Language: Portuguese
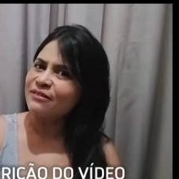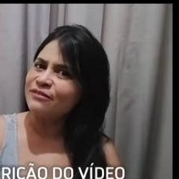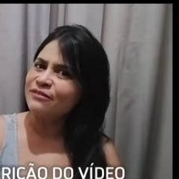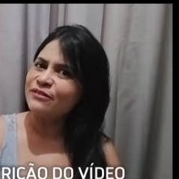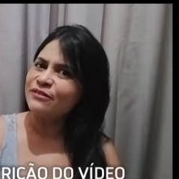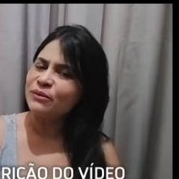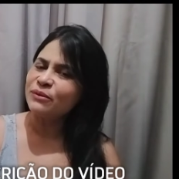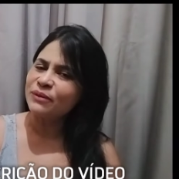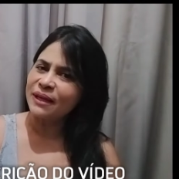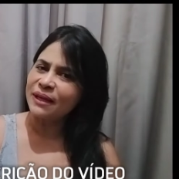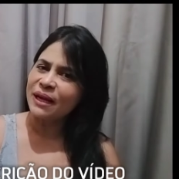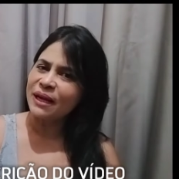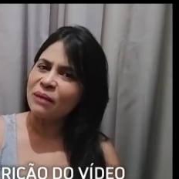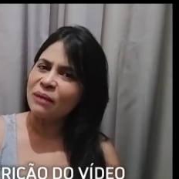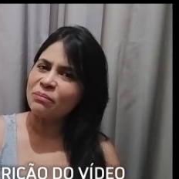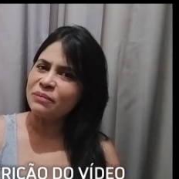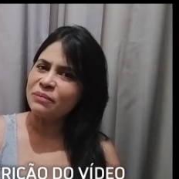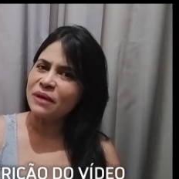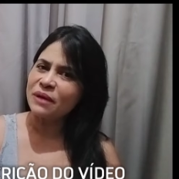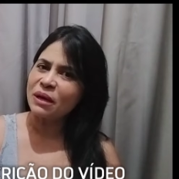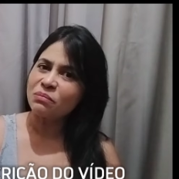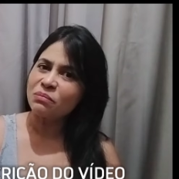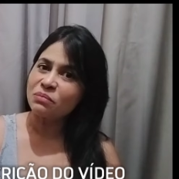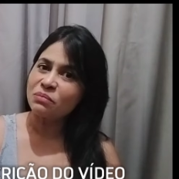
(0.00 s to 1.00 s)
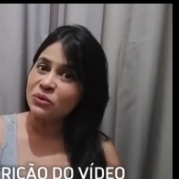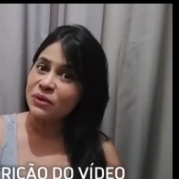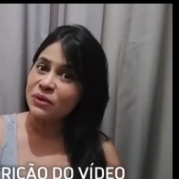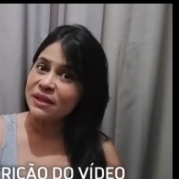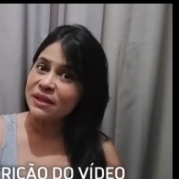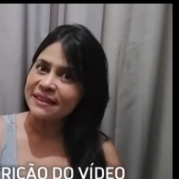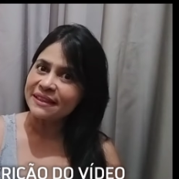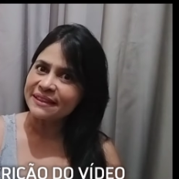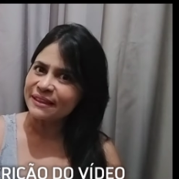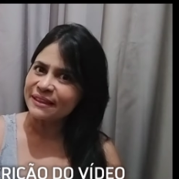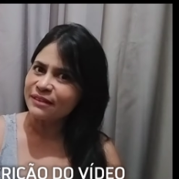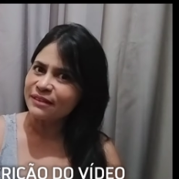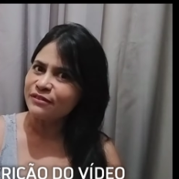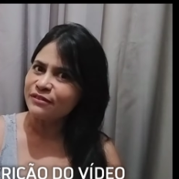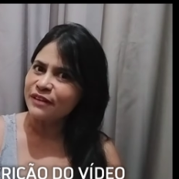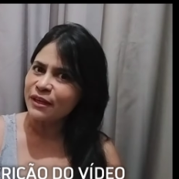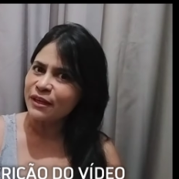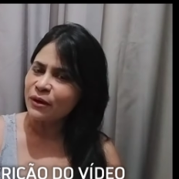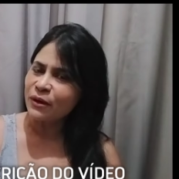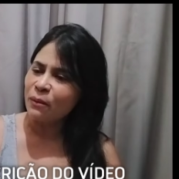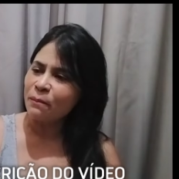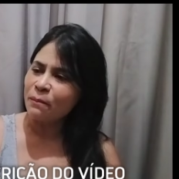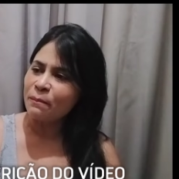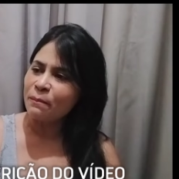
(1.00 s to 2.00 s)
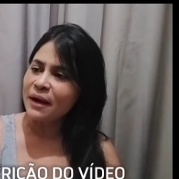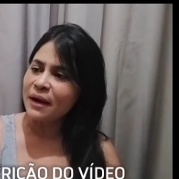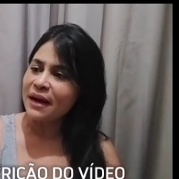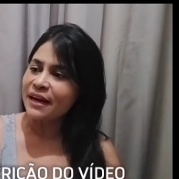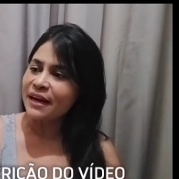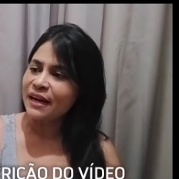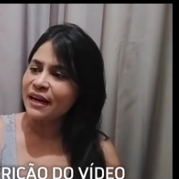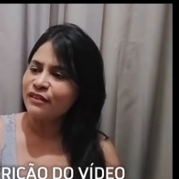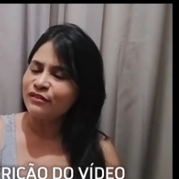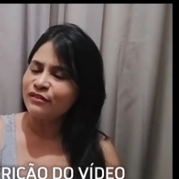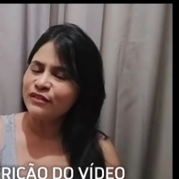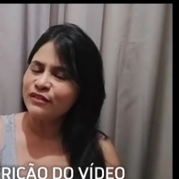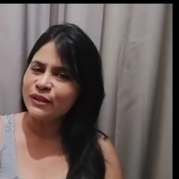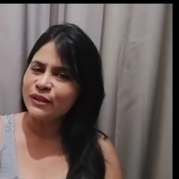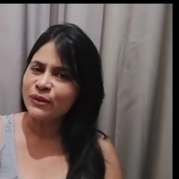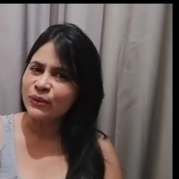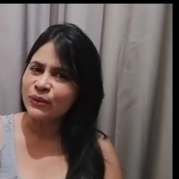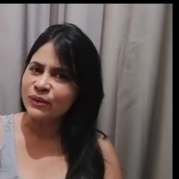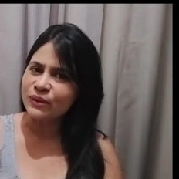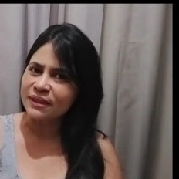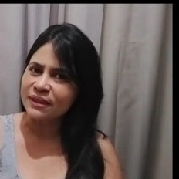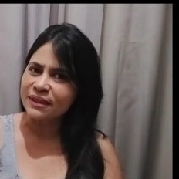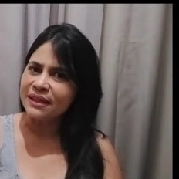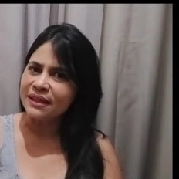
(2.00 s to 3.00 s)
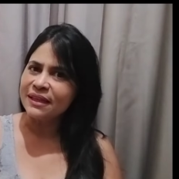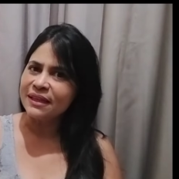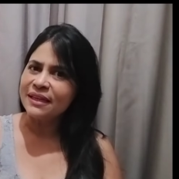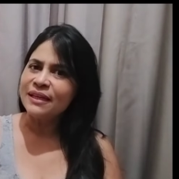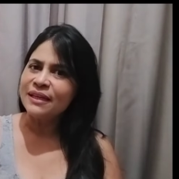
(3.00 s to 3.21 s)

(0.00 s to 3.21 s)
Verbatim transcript: fioterapia progressiva aí, ó, maravilhosa.